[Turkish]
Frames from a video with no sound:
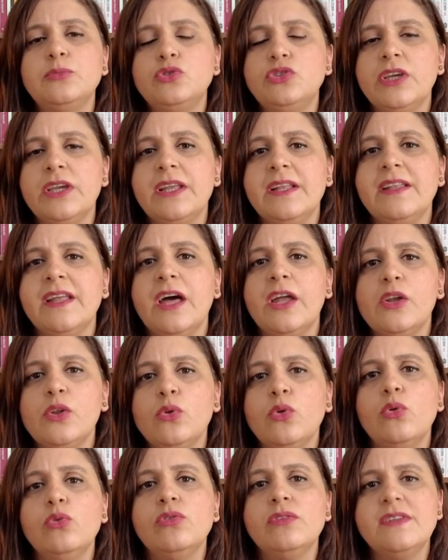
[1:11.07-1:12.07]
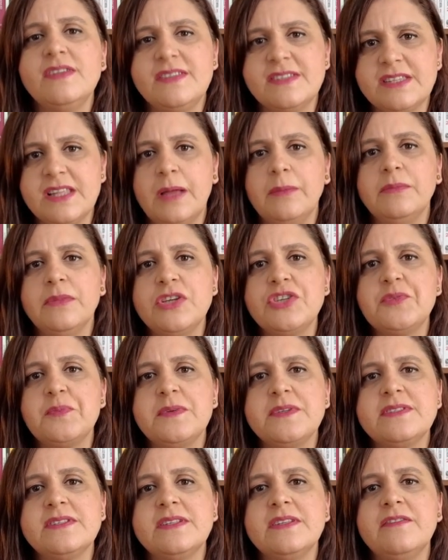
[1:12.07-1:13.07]
Bu şekilde Anadolu'nun
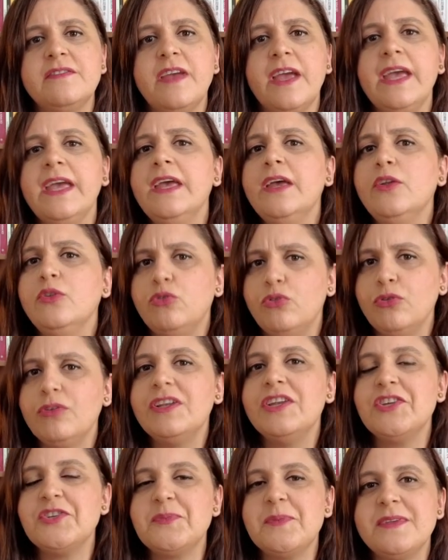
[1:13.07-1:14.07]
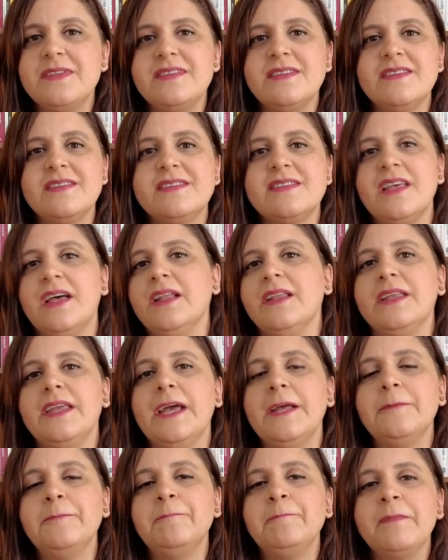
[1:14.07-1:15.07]
İslamlaşmasını ve Türkleşmesini
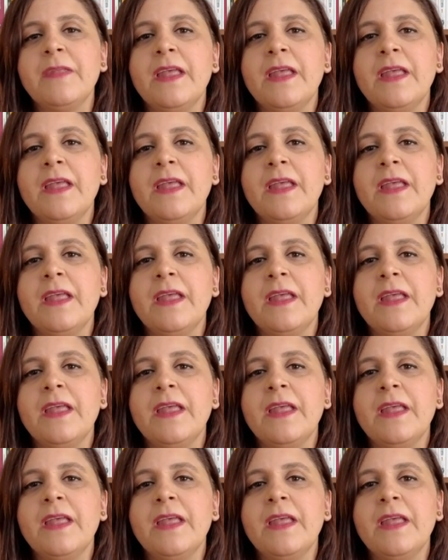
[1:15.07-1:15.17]
sağlayan.